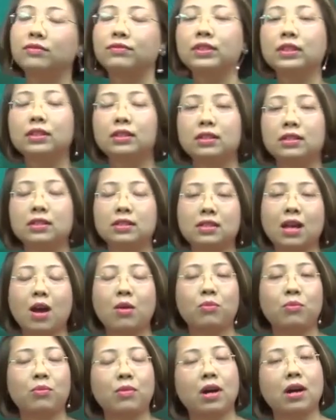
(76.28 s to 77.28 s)
từ vựng ở
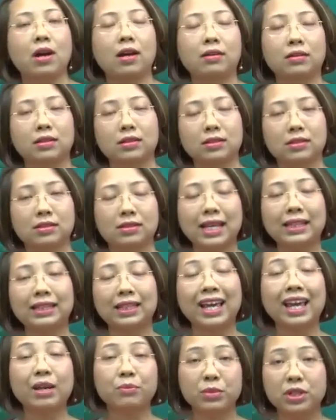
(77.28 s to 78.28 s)
trong à, sách
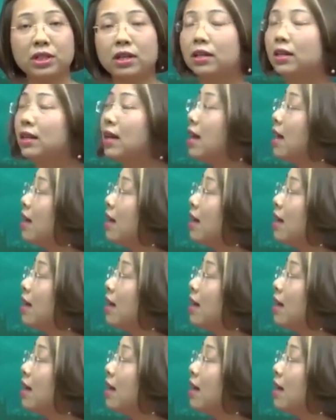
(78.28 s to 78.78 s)
tiếng Anh 10